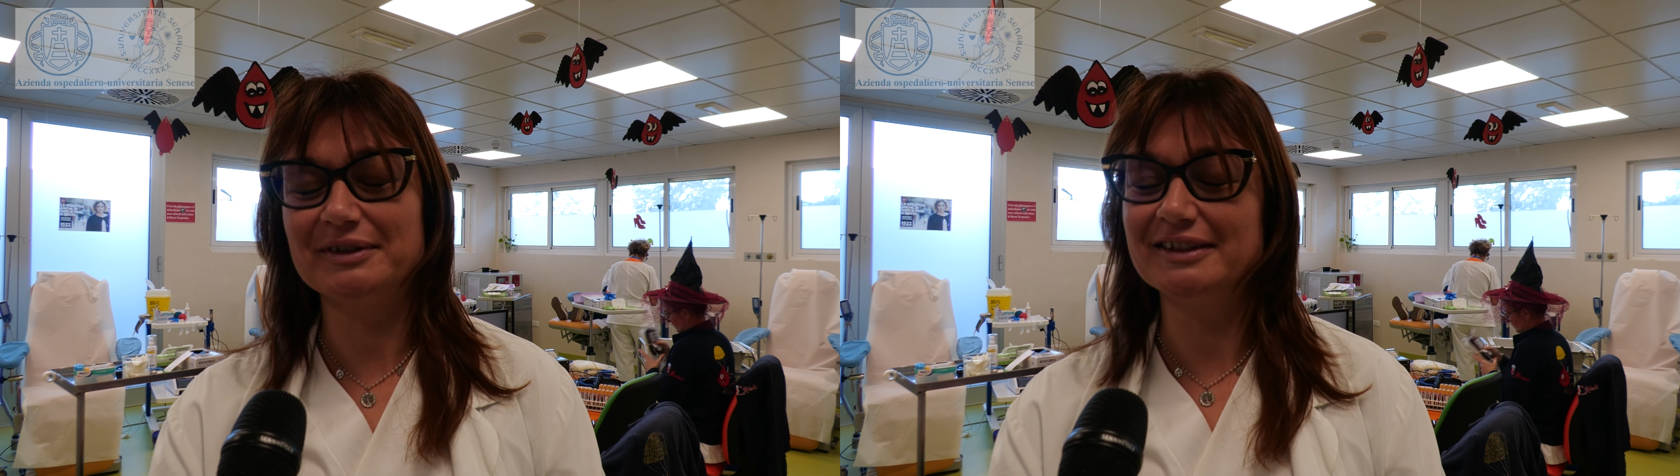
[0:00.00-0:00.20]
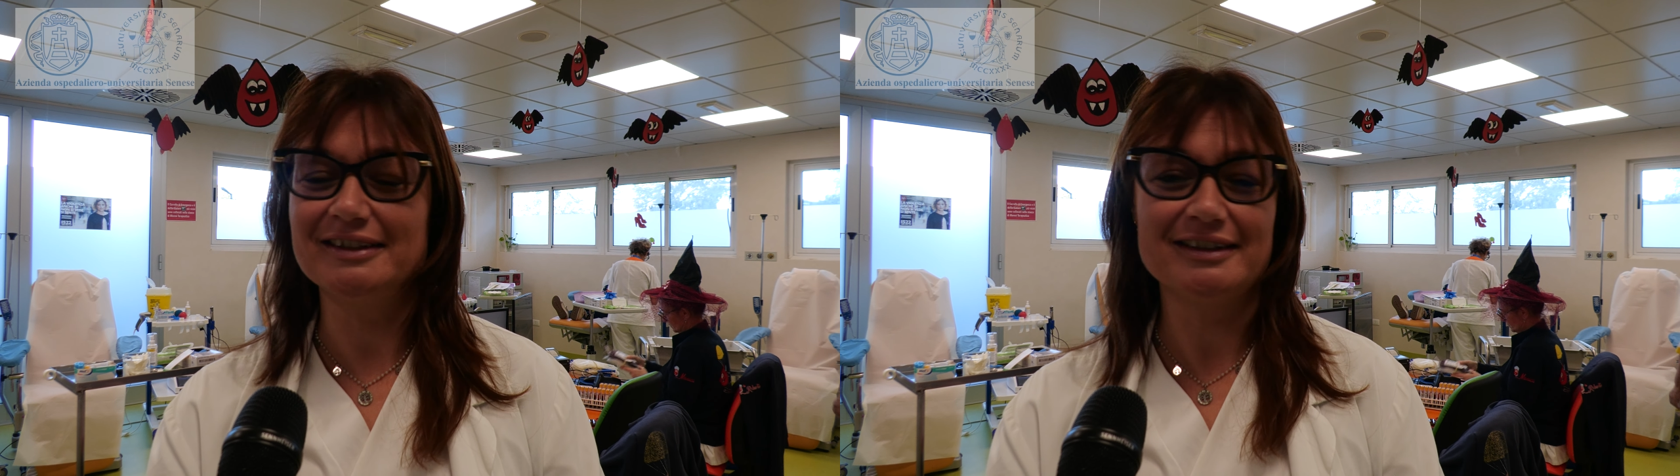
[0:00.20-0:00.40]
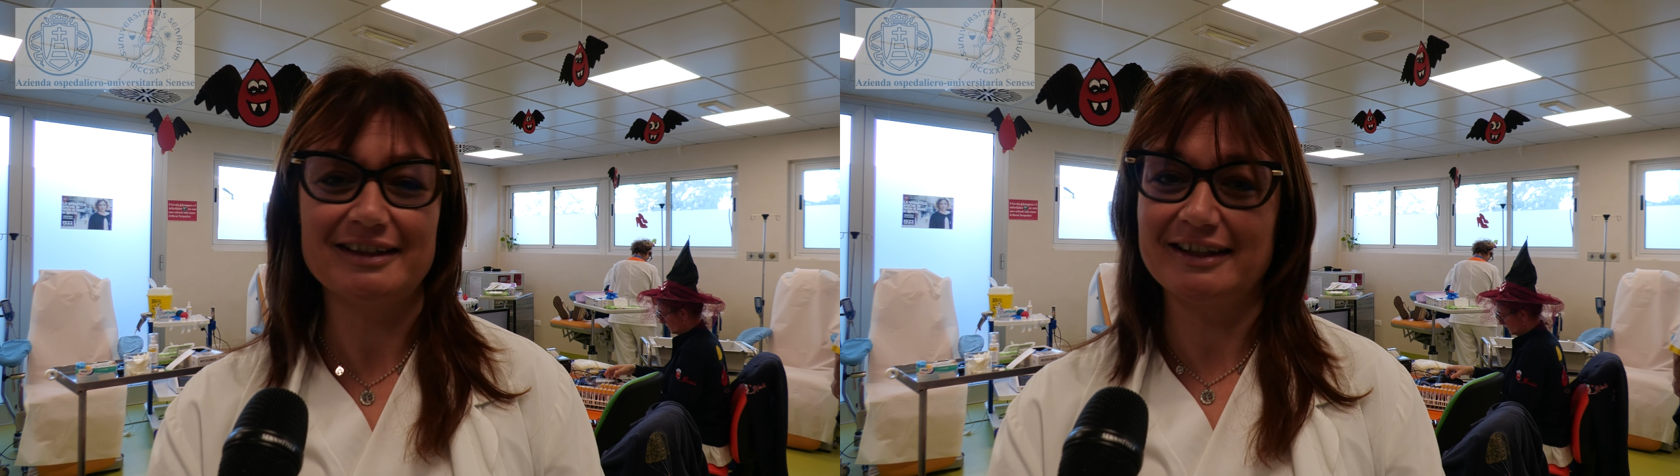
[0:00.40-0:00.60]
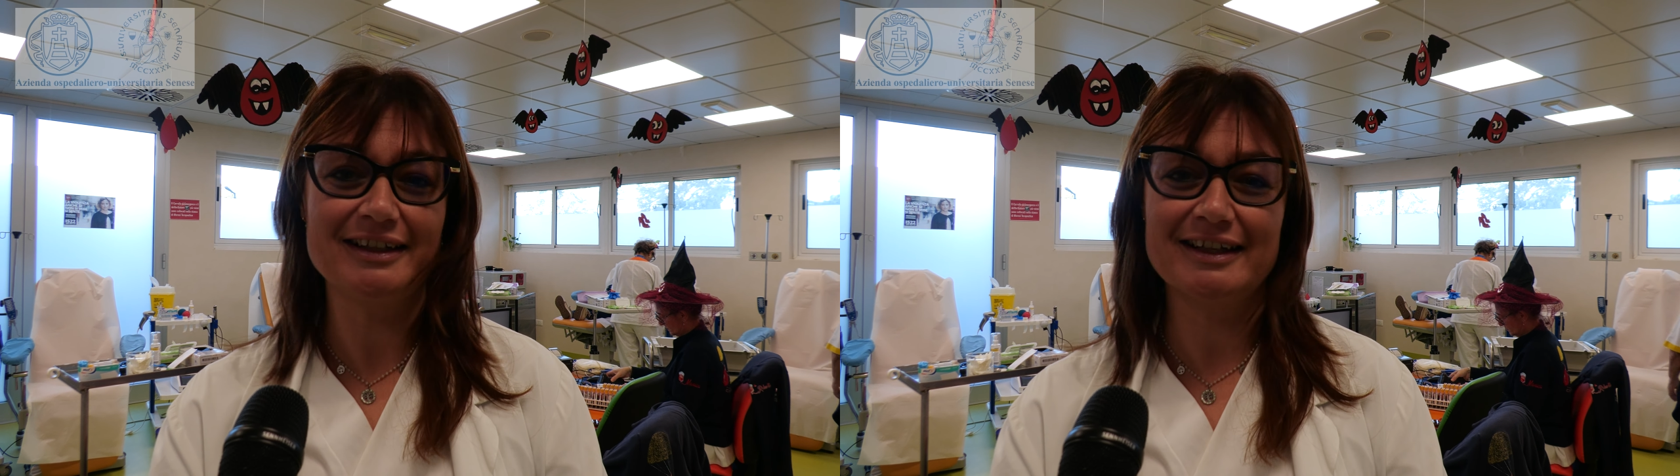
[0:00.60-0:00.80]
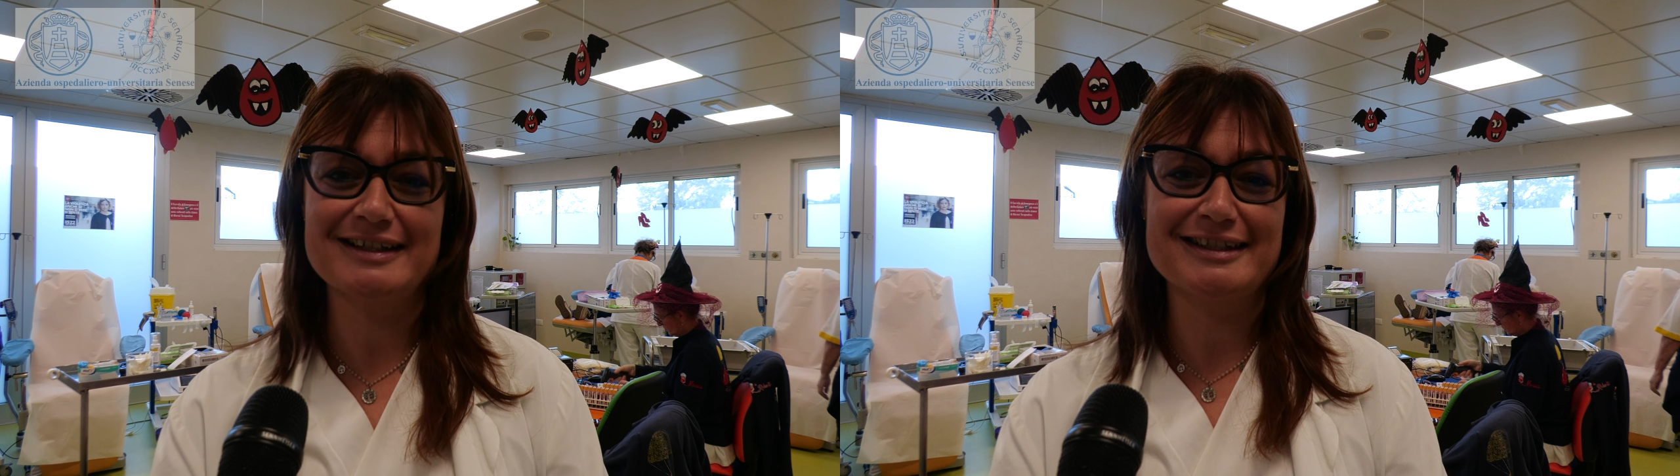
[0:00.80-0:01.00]
quindi li
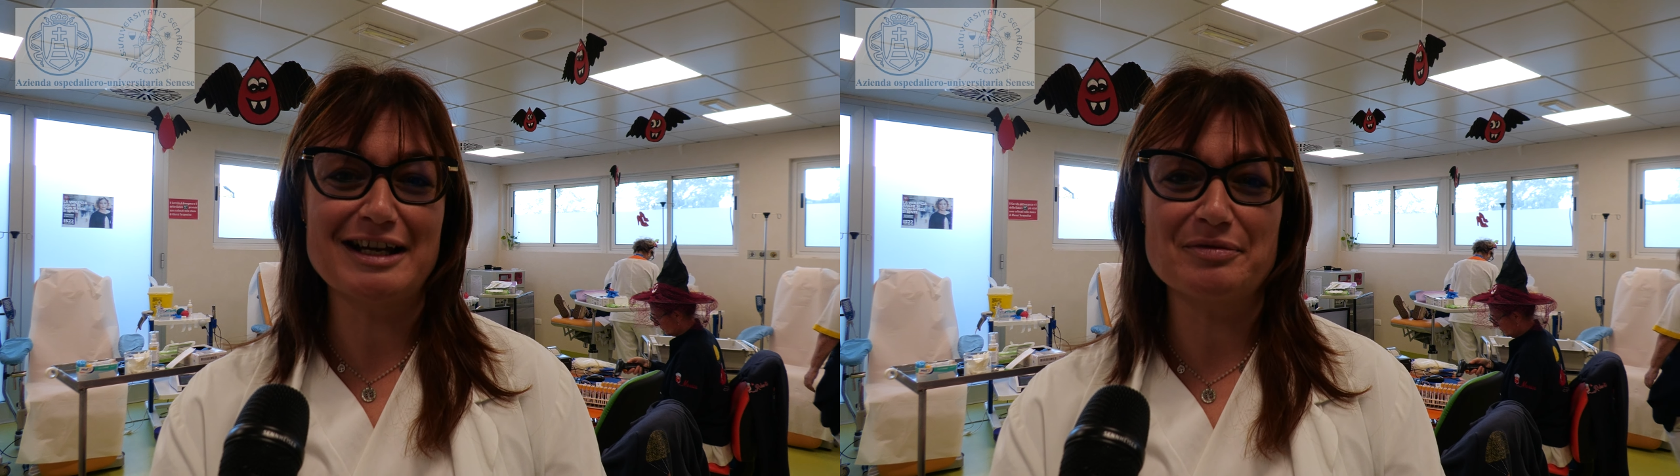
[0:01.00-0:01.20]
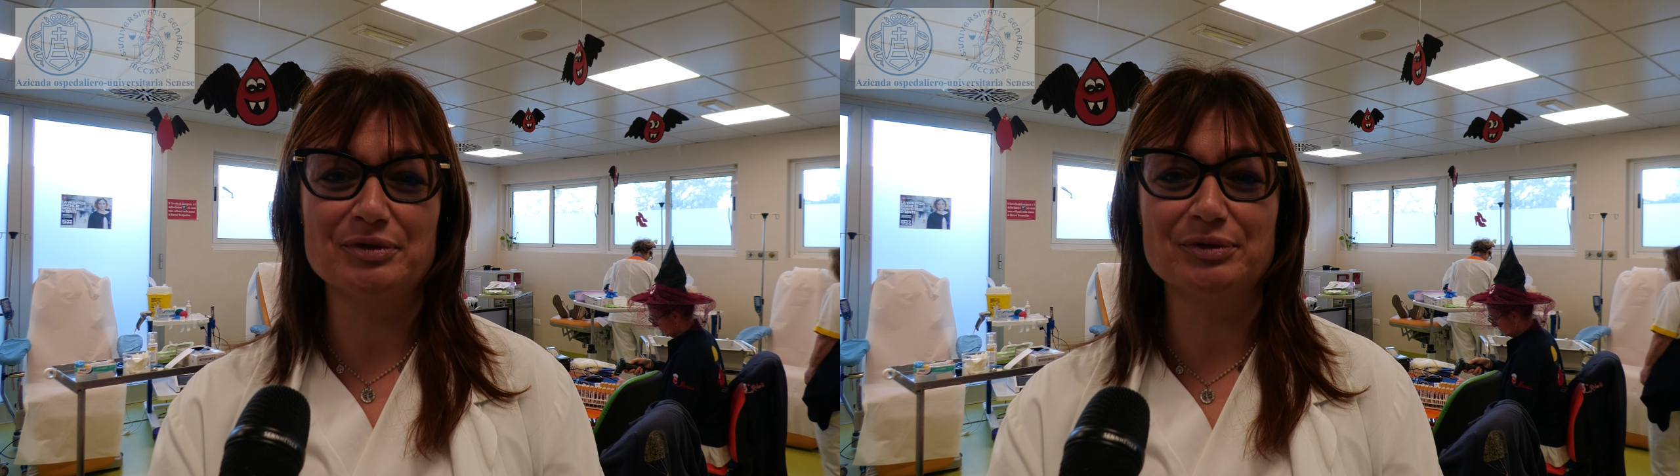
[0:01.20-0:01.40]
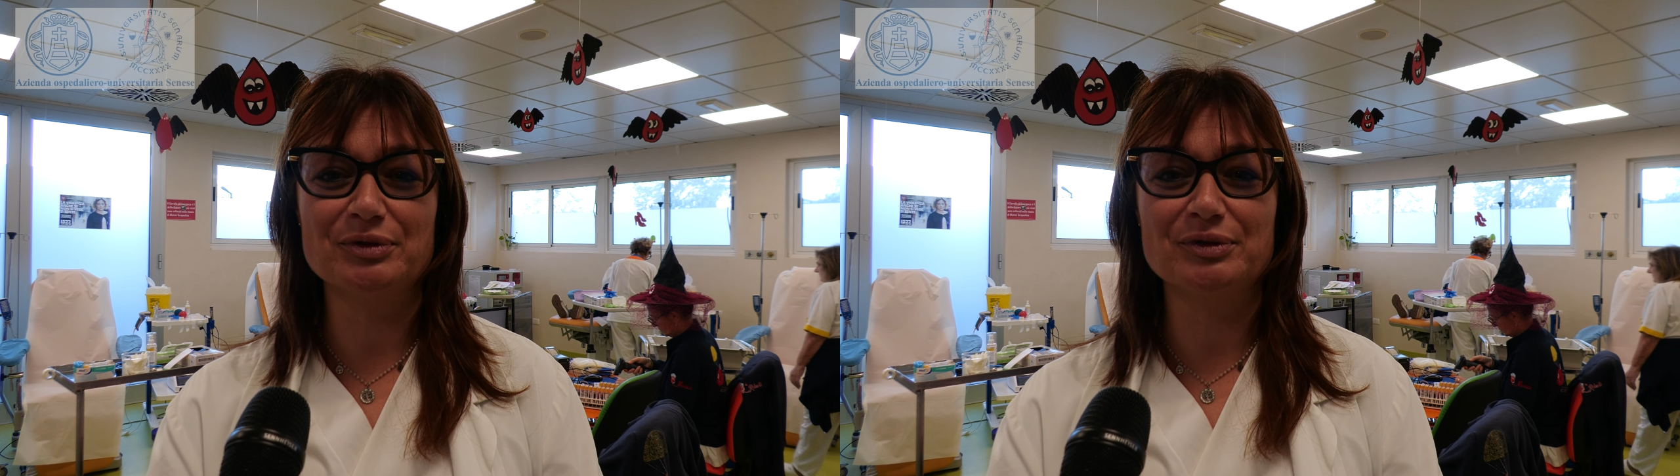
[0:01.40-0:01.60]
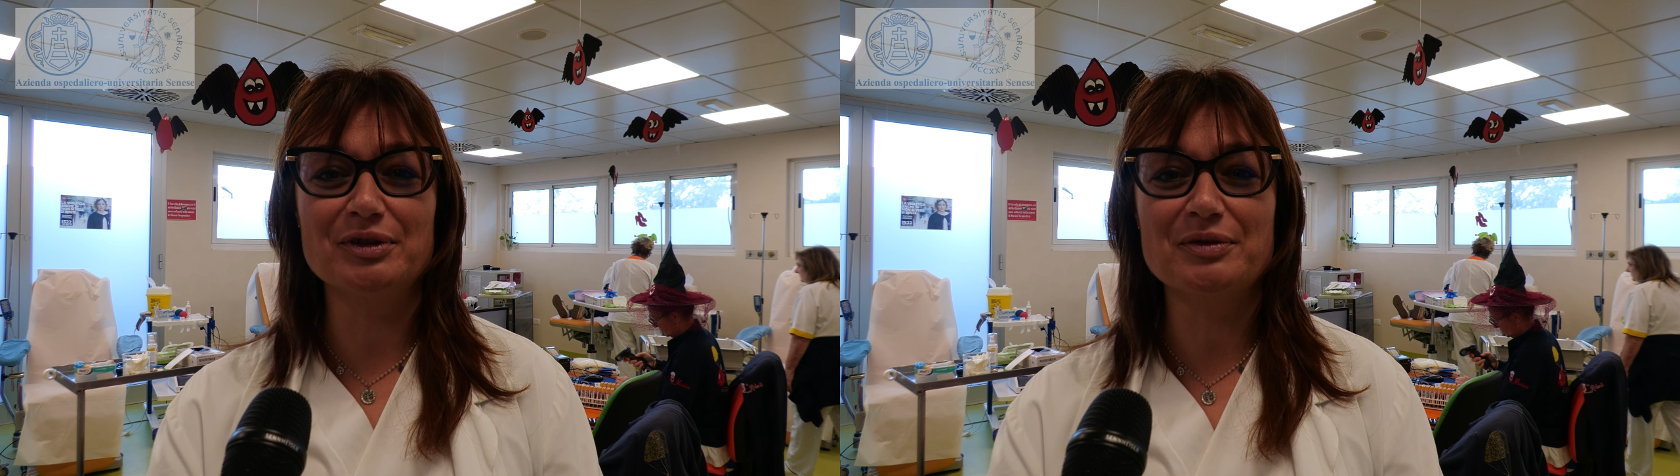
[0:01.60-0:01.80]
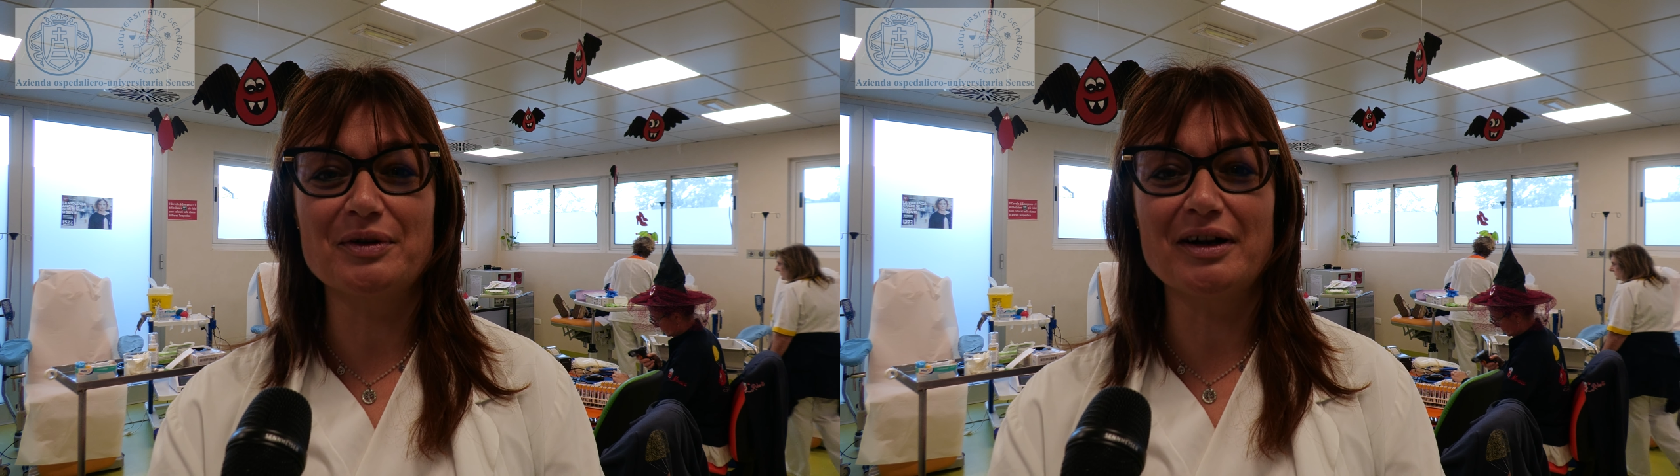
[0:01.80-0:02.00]
ringraziamo con tutto
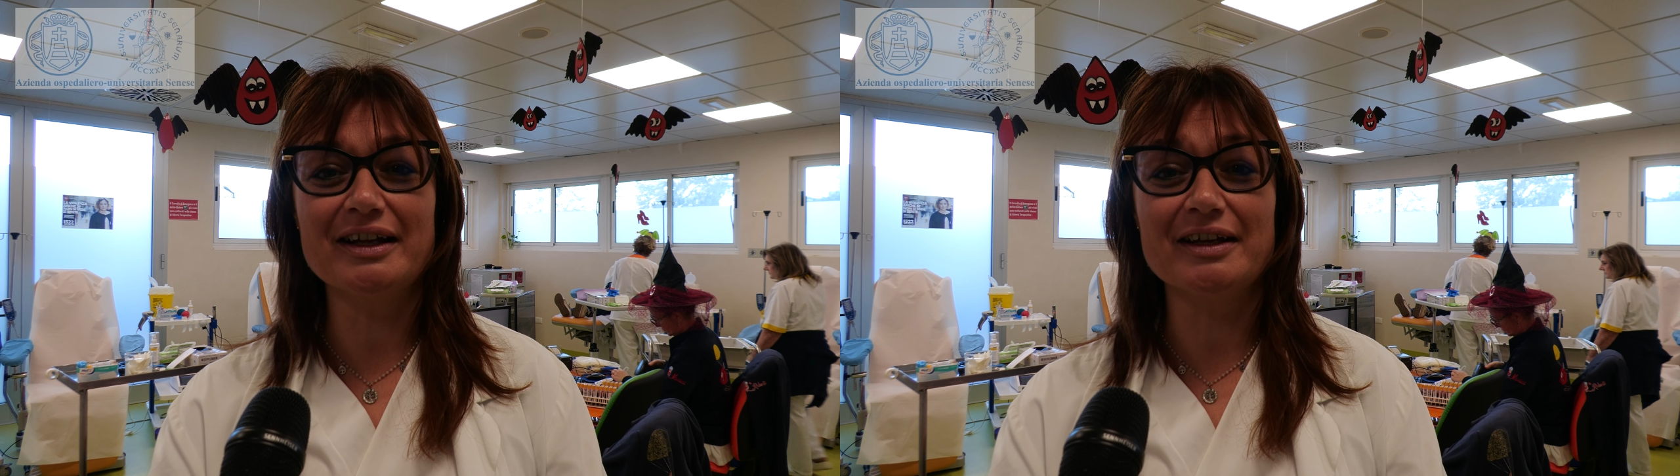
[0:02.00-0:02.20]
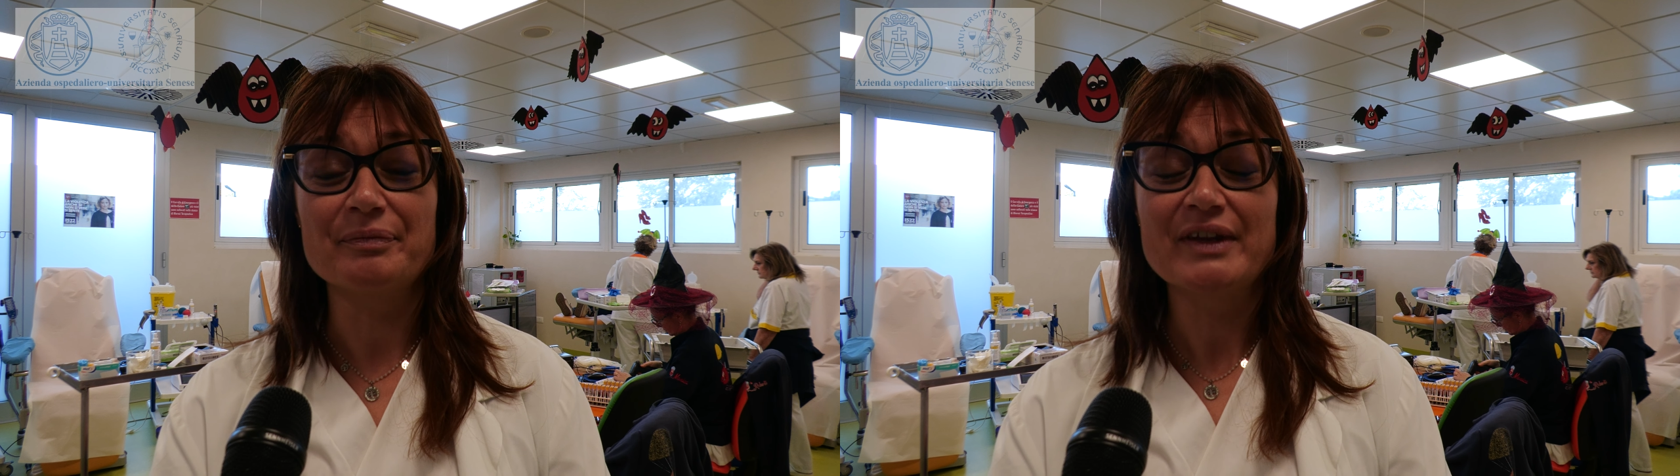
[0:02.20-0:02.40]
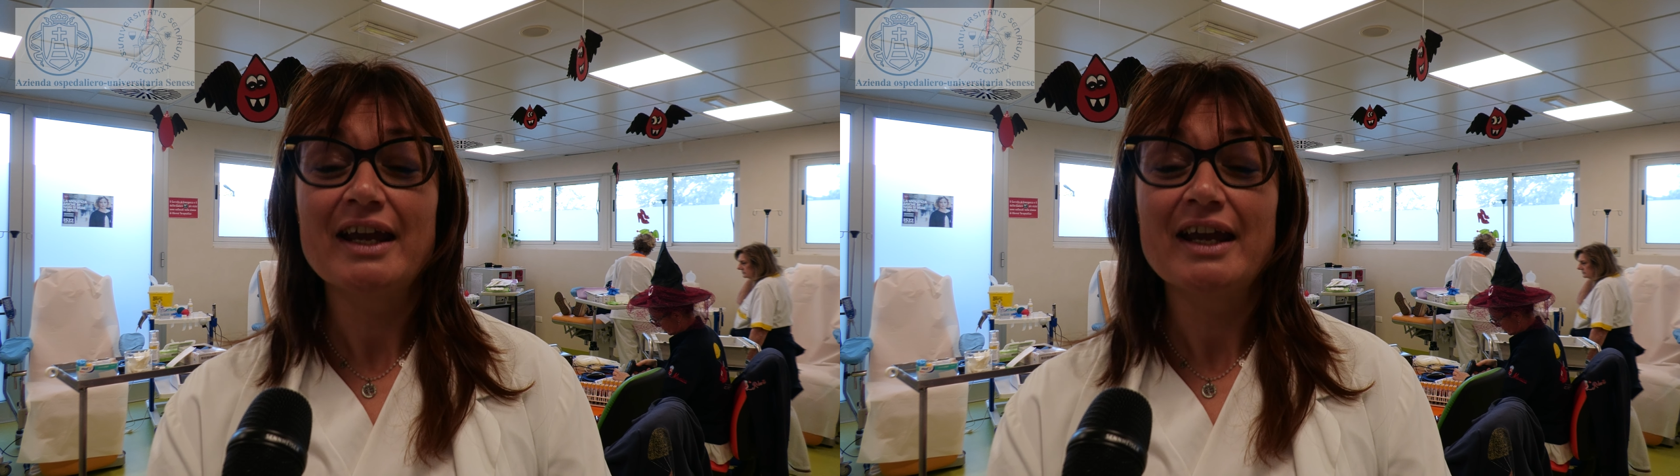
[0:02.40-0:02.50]
il cuore